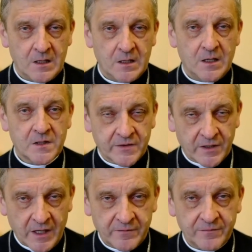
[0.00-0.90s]
jest
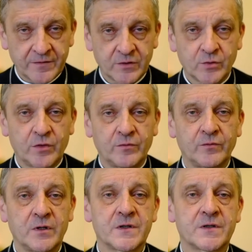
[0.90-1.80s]
krew, którą
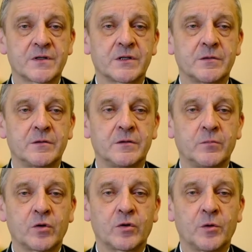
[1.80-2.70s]
jest
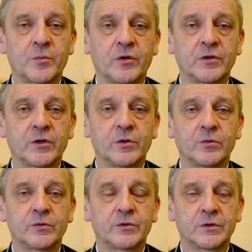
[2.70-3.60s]
pokropiony
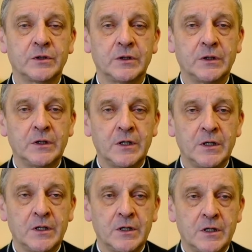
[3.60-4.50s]
lud.
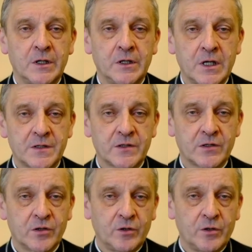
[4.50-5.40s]
Jest
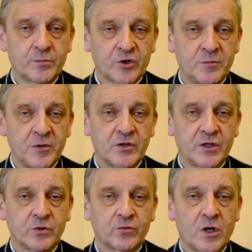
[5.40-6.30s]
to przymierze,
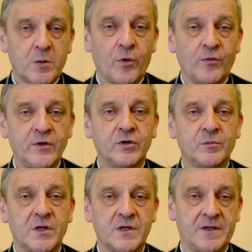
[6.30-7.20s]
które powinno
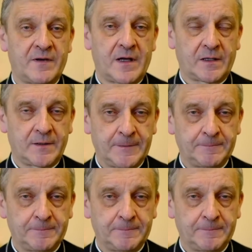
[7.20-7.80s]
być zawarte.